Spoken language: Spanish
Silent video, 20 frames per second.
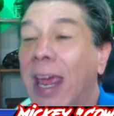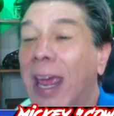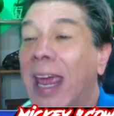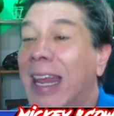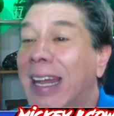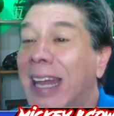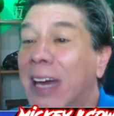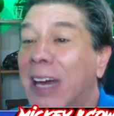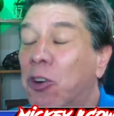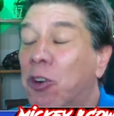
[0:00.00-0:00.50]

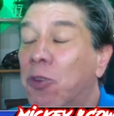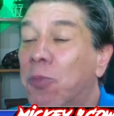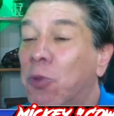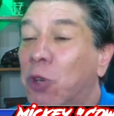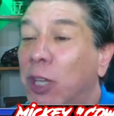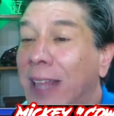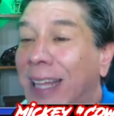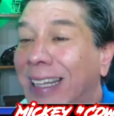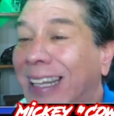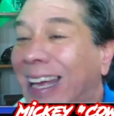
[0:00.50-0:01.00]
en la
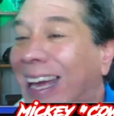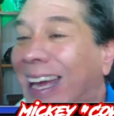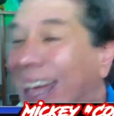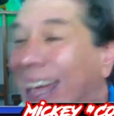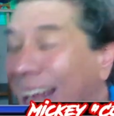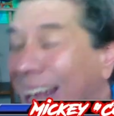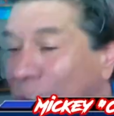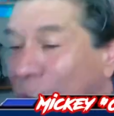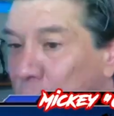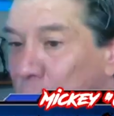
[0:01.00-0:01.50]
comunidad
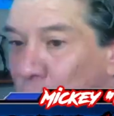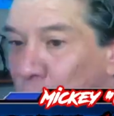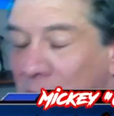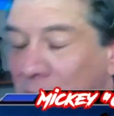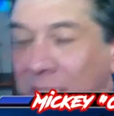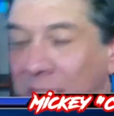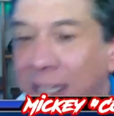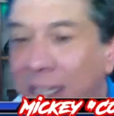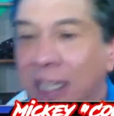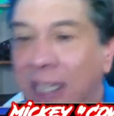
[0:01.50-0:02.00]

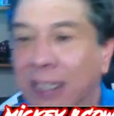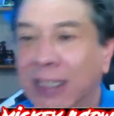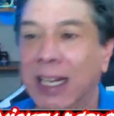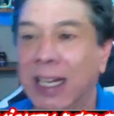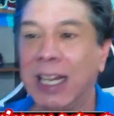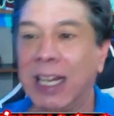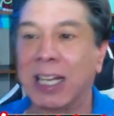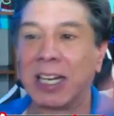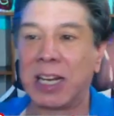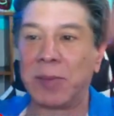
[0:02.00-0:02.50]
gratuita de
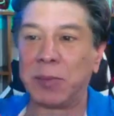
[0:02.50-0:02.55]
Telegram